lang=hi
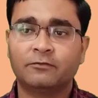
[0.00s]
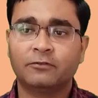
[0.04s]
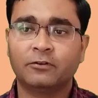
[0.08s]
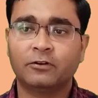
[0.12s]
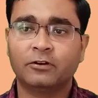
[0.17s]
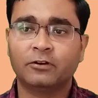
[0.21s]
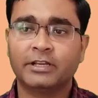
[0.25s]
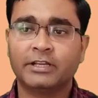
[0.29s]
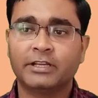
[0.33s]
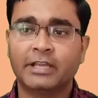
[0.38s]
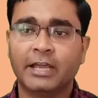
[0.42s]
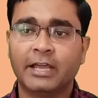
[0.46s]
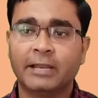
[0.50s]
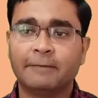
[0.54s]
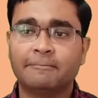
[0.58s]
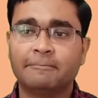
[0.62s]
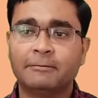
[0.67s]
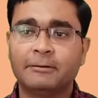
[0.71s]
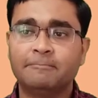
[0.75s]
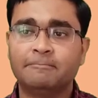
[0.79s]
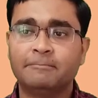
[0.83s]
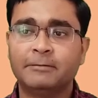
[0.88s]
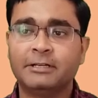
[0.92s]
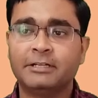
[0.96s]
द फॉलोइंग
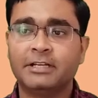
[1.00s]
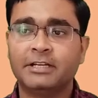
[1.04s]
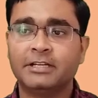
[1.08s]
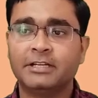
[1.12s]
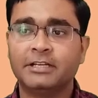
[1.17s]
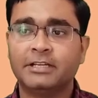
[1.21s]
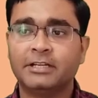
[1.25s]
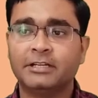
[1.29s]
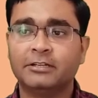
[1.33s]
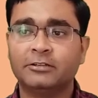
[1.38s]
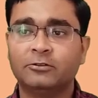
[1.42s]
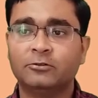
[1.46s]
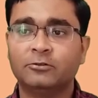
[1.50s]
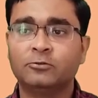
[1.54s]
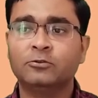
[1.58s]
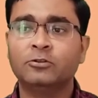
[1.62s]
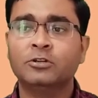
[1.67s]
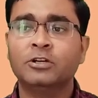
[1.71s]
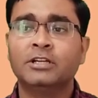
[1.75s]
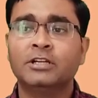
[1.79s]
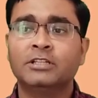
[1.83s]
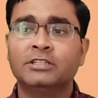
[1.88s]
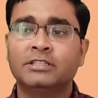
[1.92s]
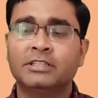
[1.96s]
कैन बी बीटेन इन
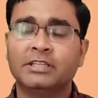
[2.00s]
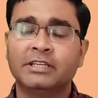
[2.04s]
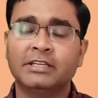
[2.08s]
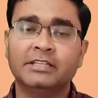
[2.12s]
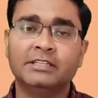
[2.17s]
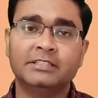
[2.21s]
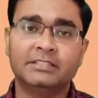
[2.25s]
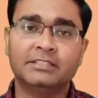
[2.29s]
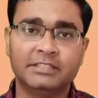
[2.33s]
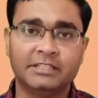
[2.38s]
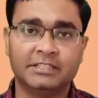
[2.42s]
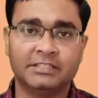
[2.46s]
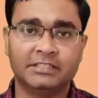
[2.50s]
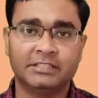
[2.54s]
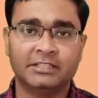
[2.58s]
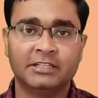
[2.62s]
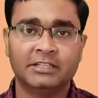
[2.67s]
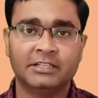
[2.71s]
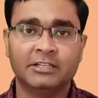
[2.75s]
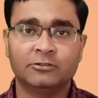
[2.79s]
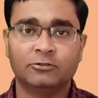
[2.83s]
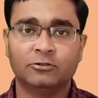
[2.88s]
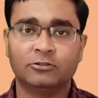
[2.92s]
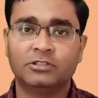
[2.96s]
टू थीन सीट
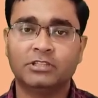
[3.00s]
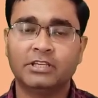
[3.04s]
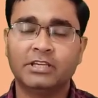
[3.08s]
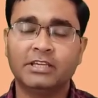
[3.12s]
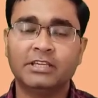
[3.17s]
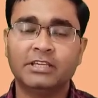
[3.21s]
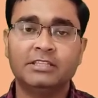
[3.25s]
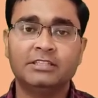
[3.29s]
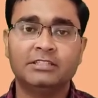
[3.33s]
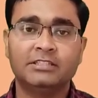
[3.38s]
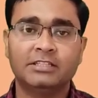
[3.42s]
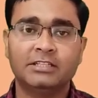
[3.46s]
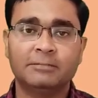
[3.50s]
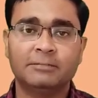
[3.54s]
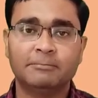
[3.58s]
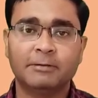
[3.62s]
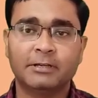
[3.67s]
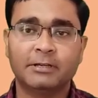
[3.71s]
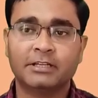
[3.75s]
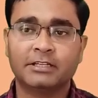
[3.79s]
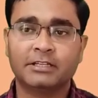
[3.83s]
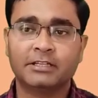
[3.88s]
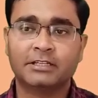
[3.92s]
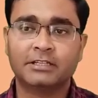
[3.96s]
तो थीन सीट
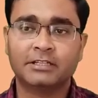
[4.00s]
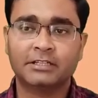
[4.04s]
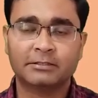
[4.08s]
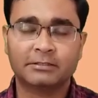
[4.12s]
पे